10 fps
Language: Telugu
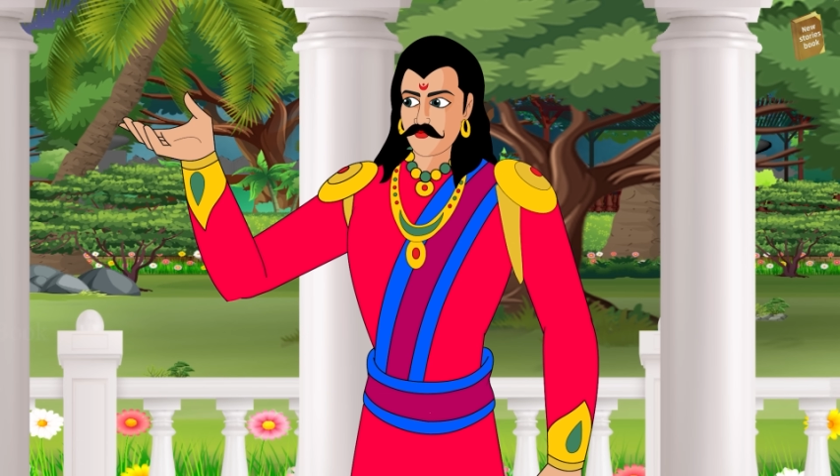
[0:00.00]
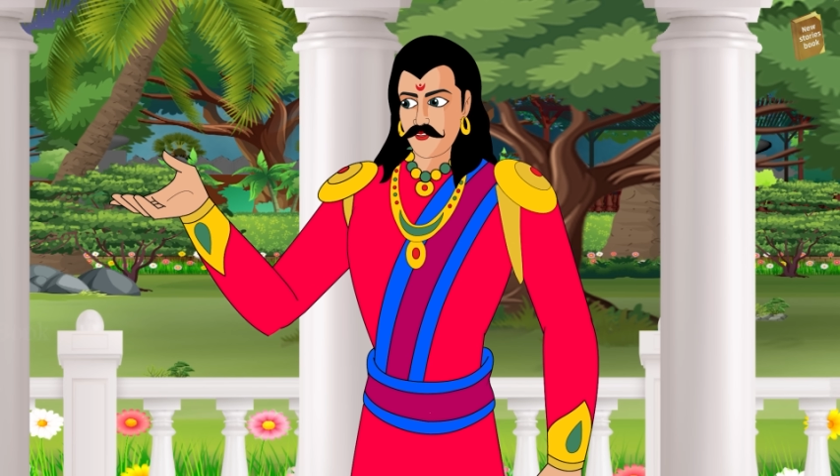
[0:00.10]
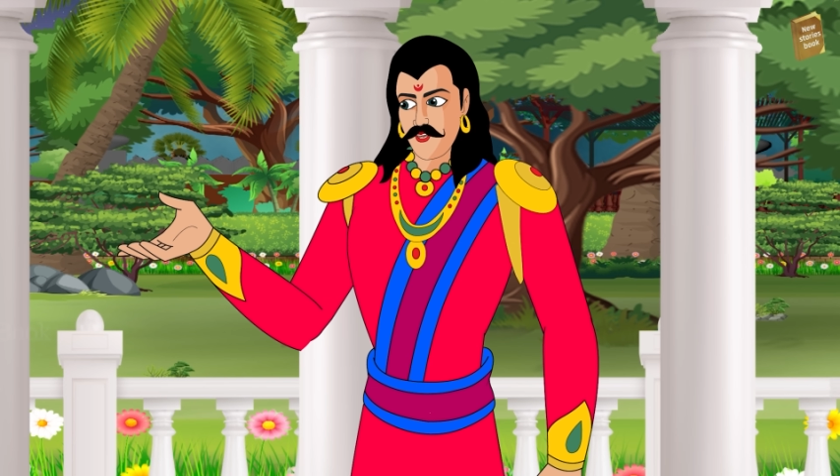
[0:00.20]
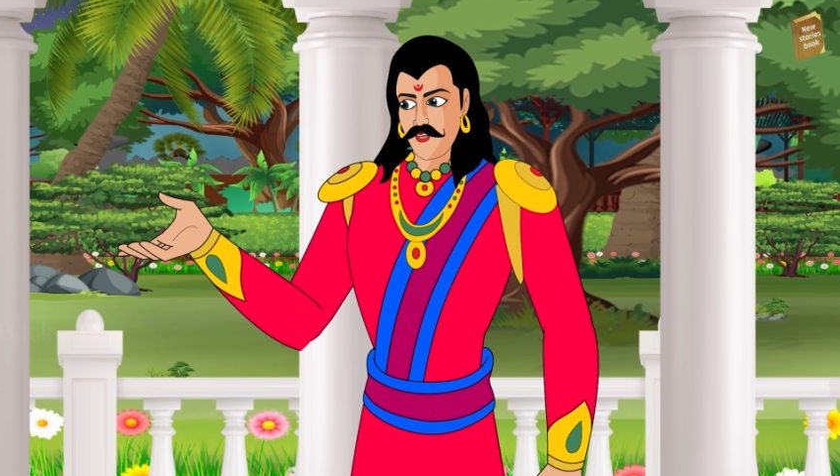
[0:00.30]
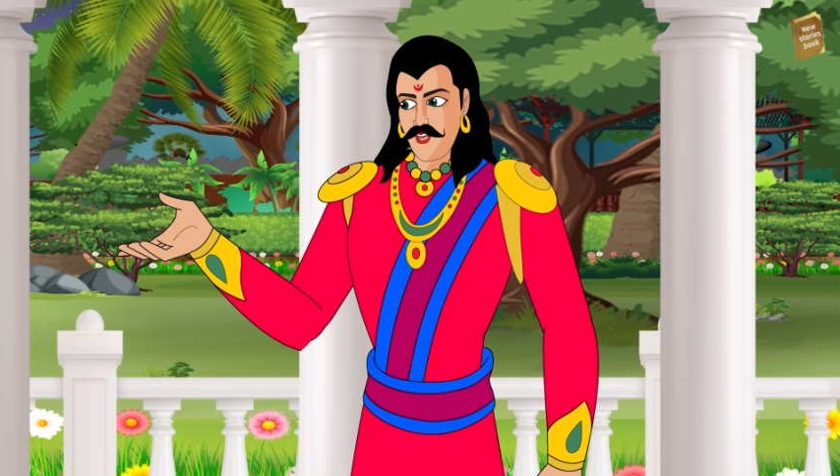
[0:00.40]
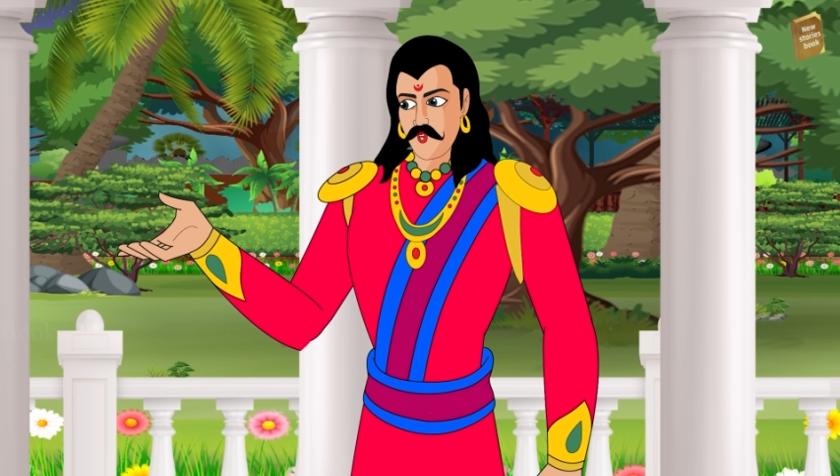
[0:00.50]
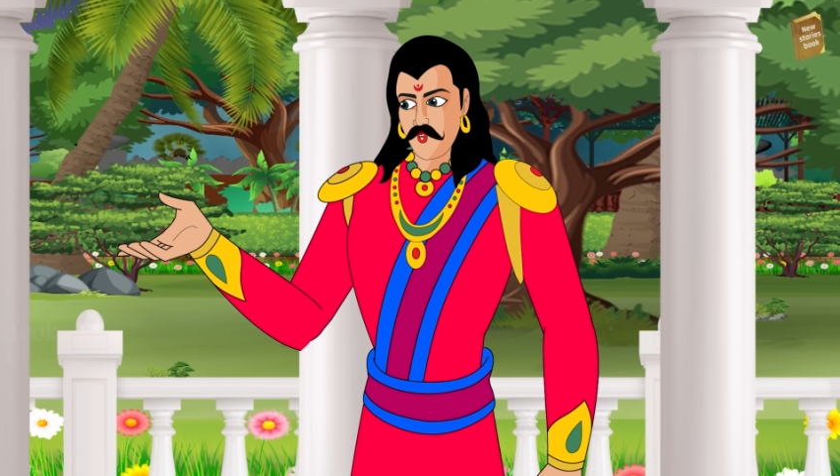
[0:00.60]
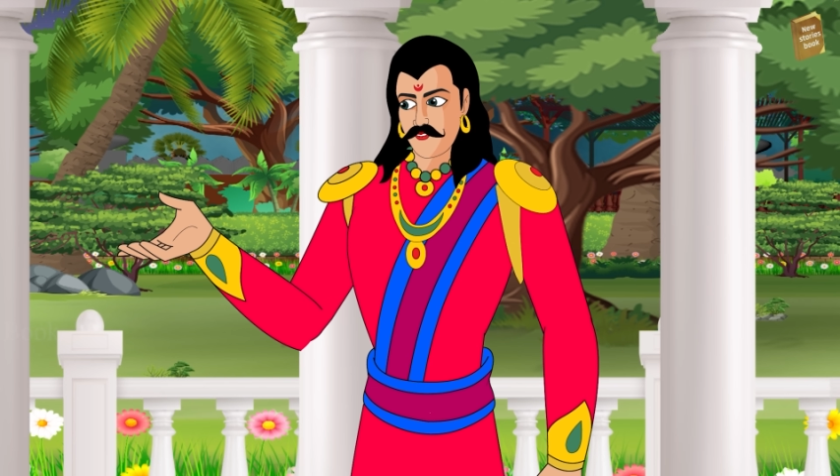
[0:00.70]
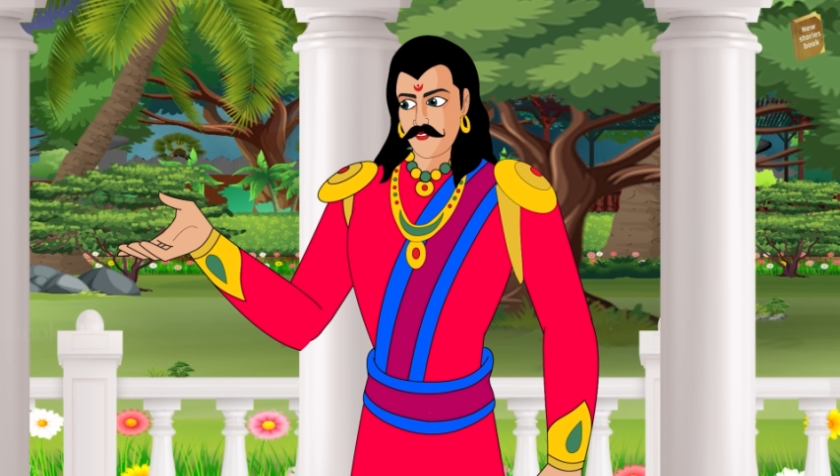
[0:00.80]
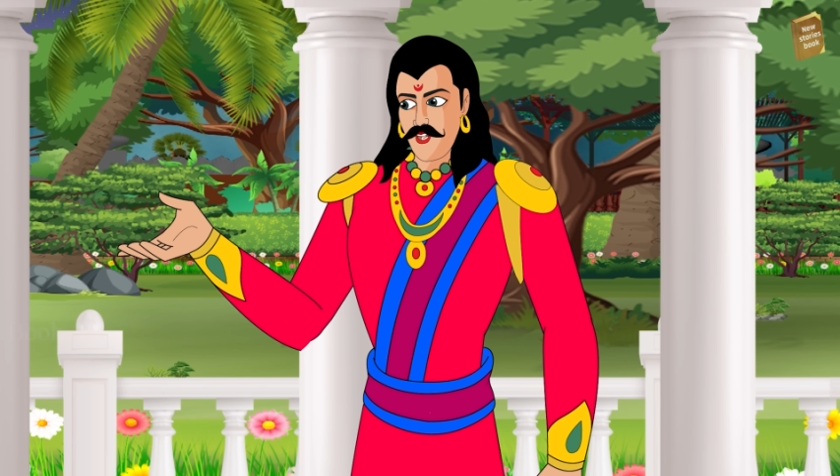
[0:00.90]
అయినా
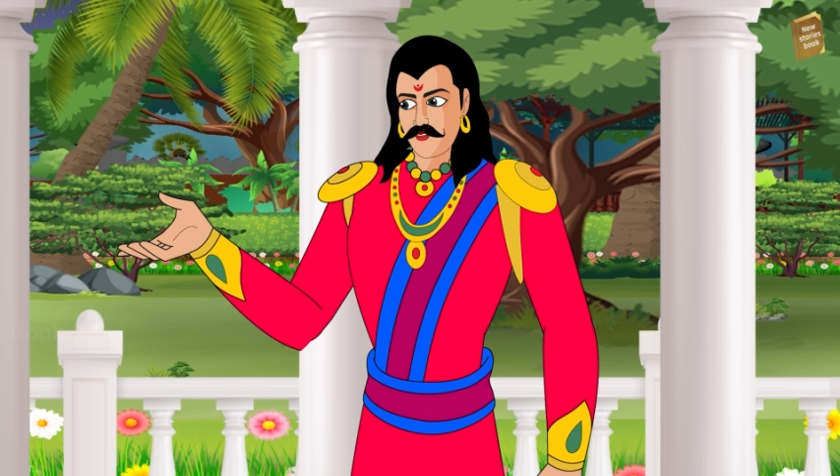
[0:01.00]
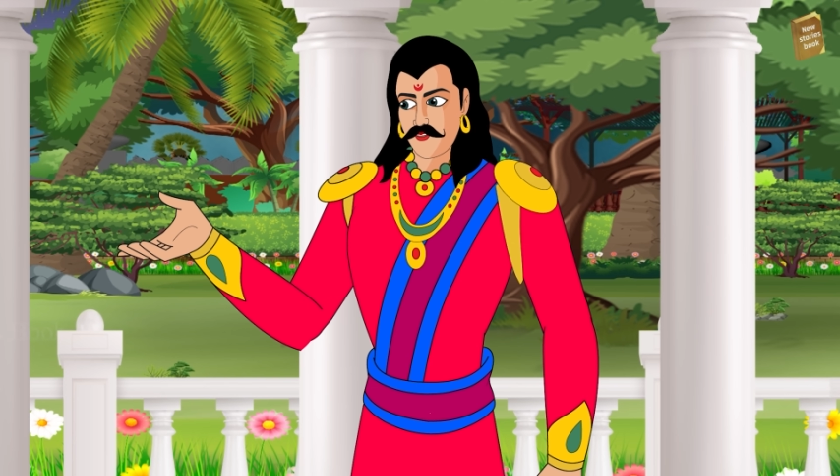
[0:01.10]
ఇవన్నీ ఇప్పుడు